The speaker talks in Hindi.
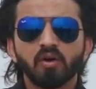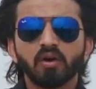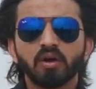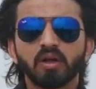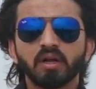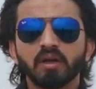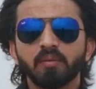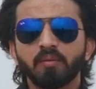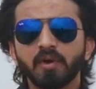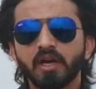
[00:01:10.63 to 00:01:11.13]

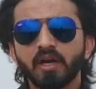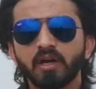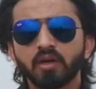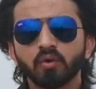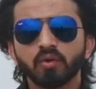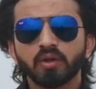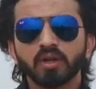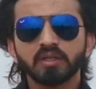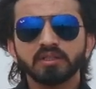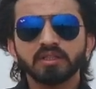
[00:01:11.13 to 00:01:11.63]
और
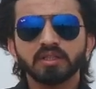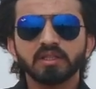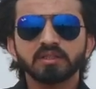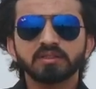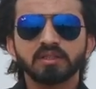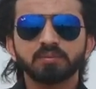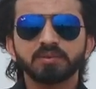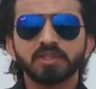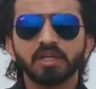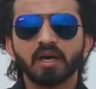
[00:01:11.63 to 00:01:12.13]
बैरेटाउन कराची का
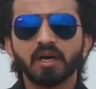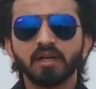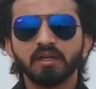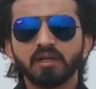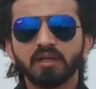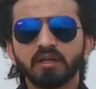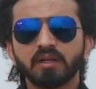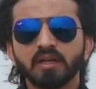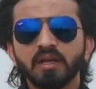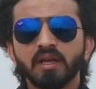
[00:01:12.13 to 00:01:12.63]
सबसे
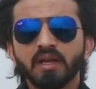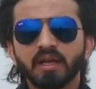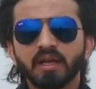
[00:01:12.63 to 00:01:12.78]
हाइटेड